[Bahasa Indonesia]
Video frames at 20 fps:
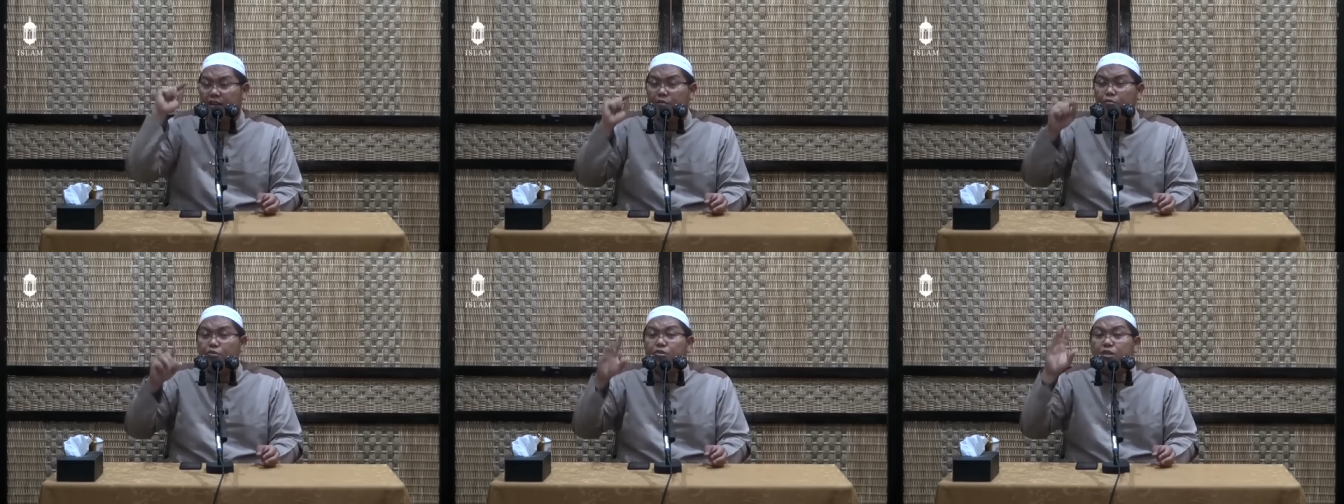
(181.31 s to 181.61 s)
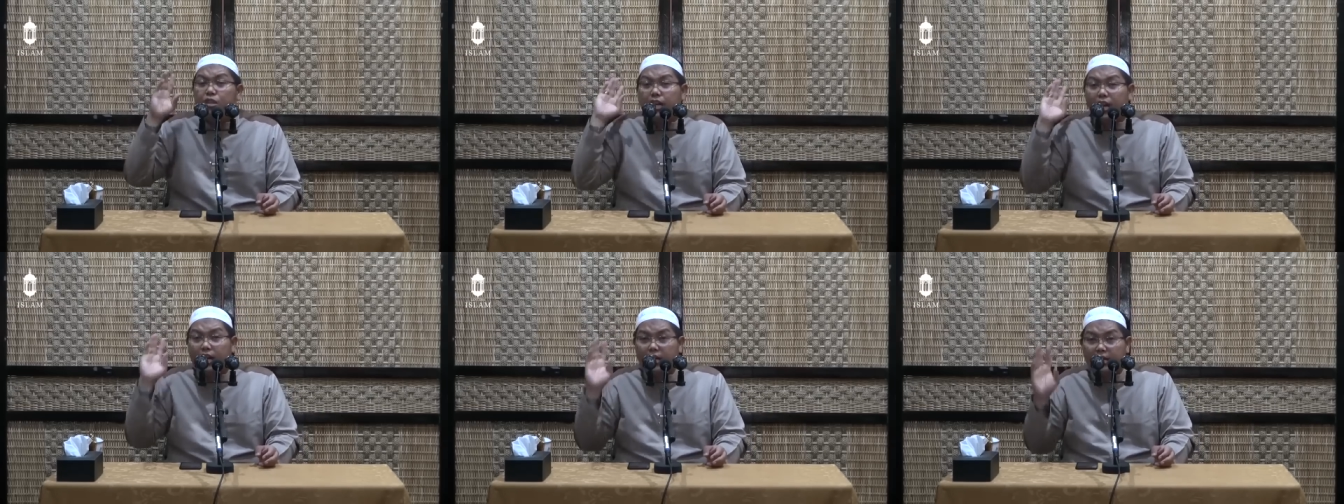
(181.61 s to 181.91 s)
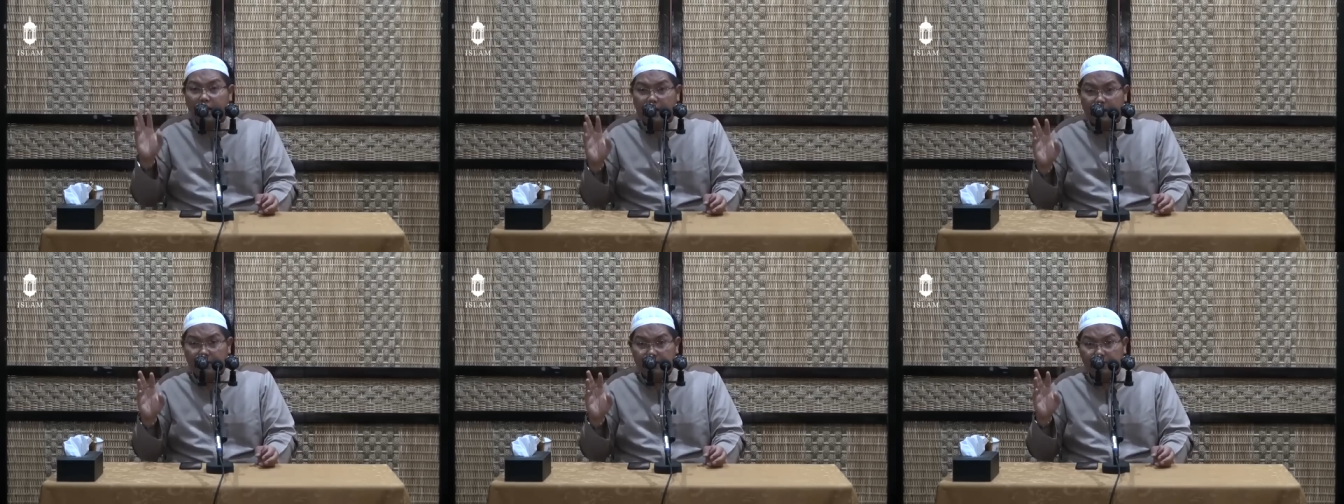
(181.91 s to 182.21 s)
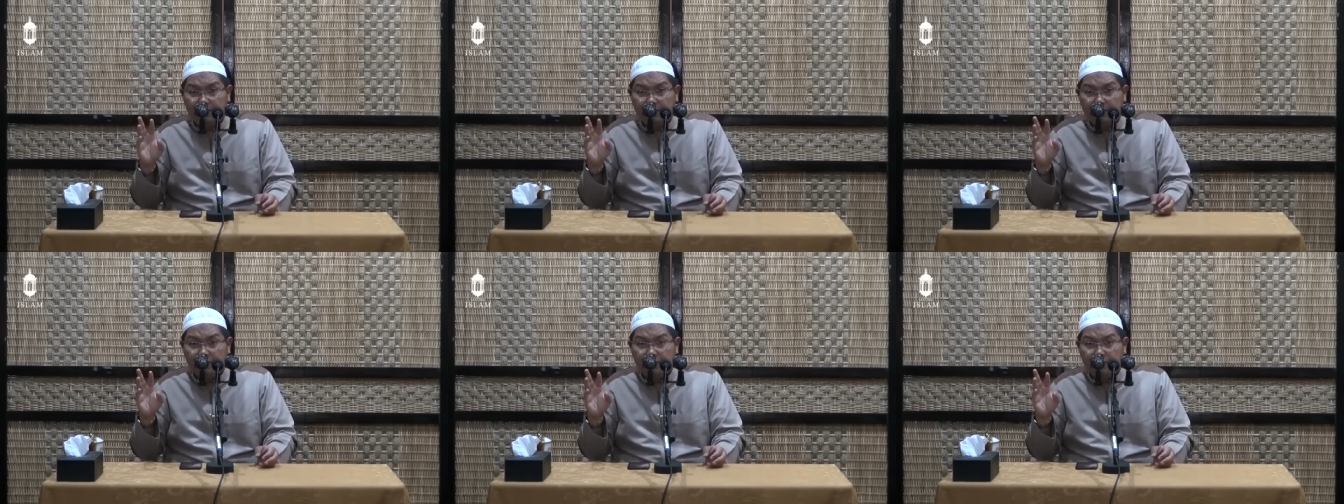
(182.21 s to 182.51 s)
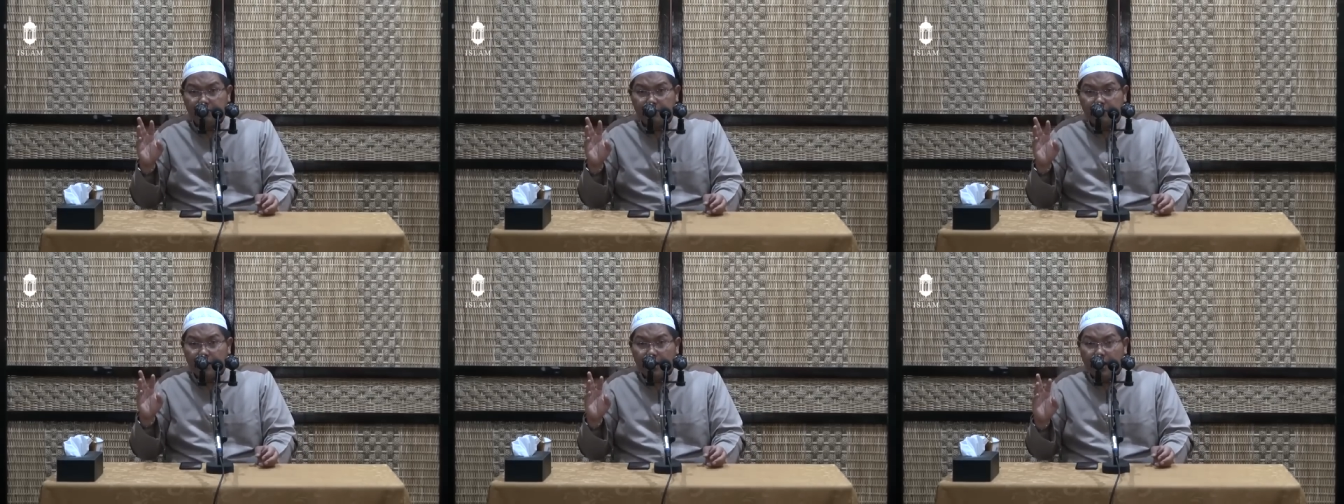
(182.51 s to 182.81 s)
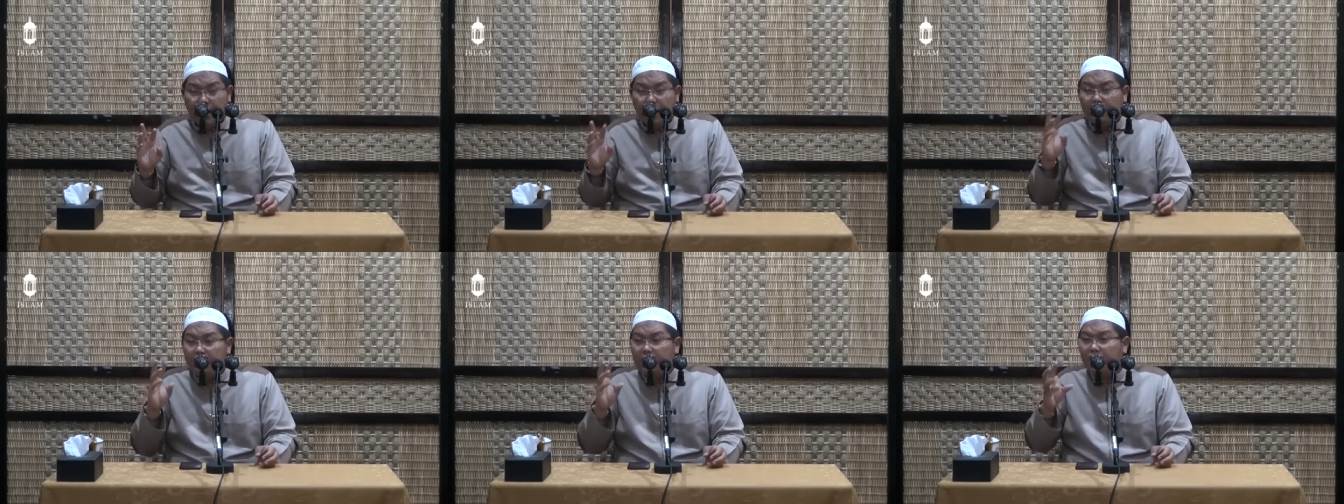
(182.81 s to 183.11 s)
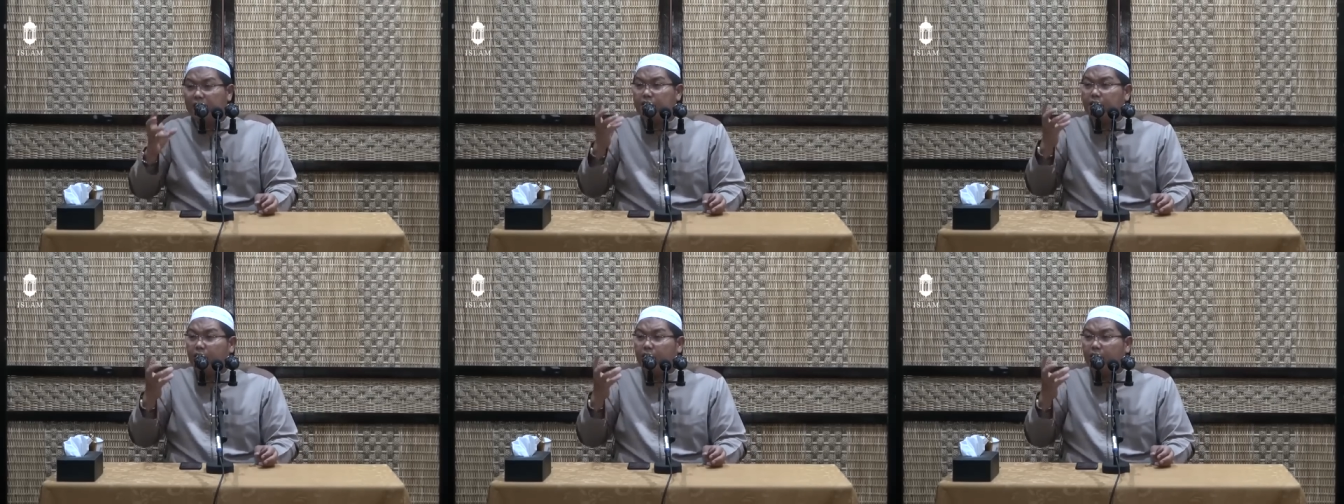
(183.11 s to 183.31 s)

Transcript: Namun tidak ada. Artinya